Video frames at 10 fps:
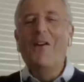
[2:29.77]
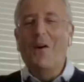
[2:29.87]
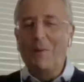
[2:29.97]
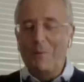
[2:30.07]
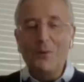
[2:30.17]

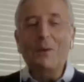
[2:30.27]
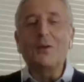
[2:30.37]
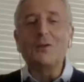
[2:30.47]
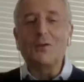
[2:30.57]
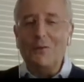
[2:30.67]
Oppure
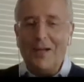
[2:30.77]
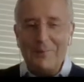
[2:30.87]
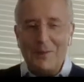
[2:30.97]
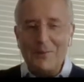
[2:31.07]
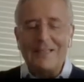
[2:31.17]
posso
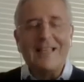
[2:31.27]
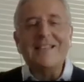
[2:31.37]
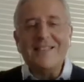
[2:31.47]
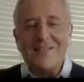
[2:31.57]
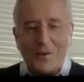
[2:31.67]
farmi una
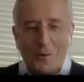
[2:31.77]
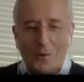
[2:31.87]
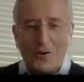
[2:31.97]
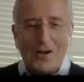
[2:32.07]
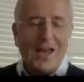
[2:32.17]

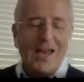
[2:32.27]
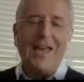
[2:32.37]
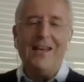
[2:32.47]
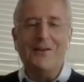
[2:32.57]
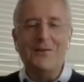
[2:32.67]
scansione
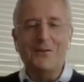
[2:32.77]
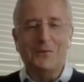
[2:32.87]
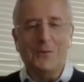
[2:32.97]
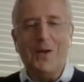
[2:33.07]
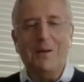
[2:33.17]
e
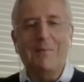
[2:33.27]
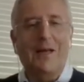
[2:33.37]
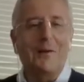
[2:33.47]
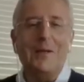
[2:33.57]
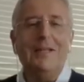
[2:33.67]

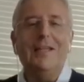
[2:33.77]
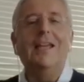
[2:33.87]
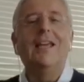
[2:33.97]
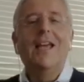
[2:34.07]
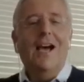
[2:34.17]
ricostruirmela
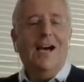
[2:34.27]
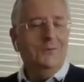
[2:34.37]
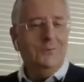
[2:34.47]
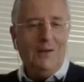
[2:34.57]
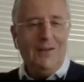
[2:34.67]
quindi ad
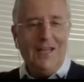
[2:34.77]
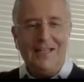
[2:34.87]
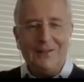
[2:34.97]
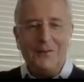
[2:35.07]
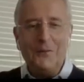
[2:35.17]
un
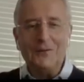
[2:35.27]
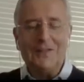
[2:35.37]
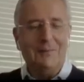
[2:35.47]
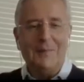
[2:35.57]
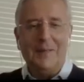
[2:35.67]
evento,
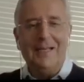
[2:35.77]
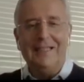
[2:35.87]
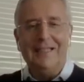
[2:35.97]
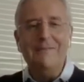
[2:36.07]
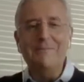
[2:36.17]
stampare dei